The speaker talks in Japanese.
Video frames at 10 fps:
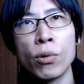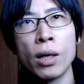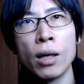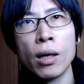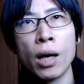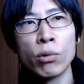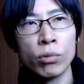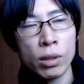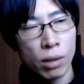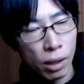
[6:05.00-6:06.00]
があるん
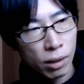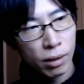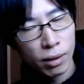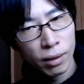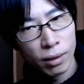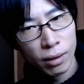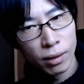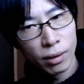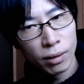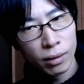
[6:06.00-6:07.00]
ですか
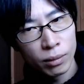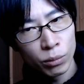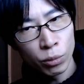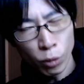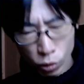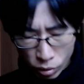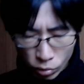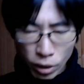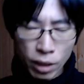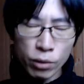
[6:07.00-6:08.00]
ものす
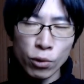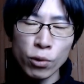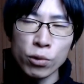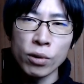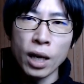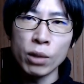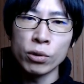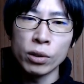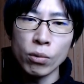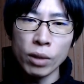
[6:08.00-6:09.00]
ごい影響力がある
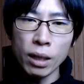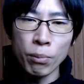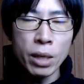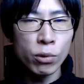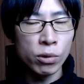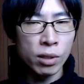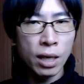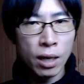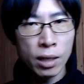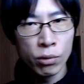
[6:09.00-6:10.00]
人が目をつけ
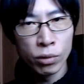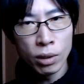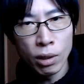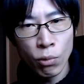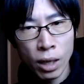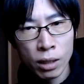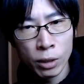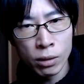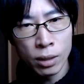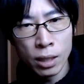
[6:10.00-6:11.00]
られるっていうのは分かりま
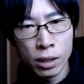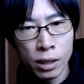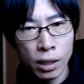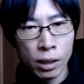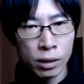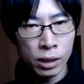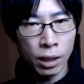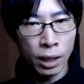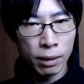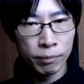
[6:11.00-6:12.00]
す政治批判した
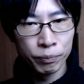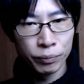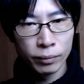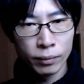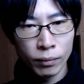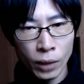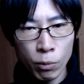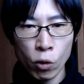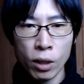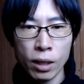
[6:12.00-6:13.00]
らで
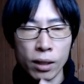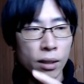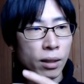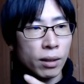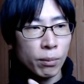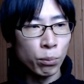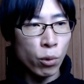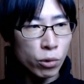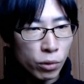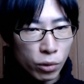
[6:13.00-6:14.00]
も
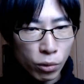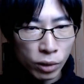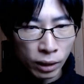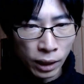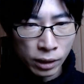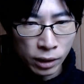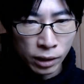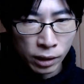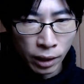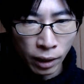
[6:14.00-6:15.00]
僕のような立ち位
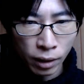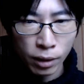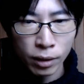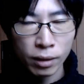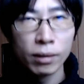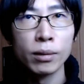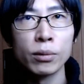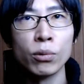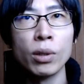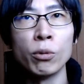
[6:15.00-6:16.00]
置で
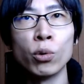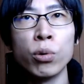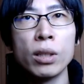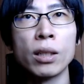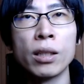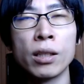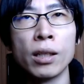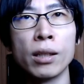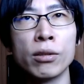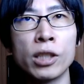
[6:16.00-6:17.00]
そんなもんどれだけ批
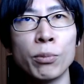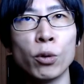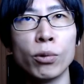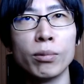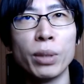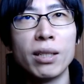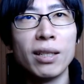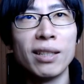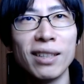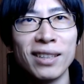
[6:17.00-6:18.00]
判しても別に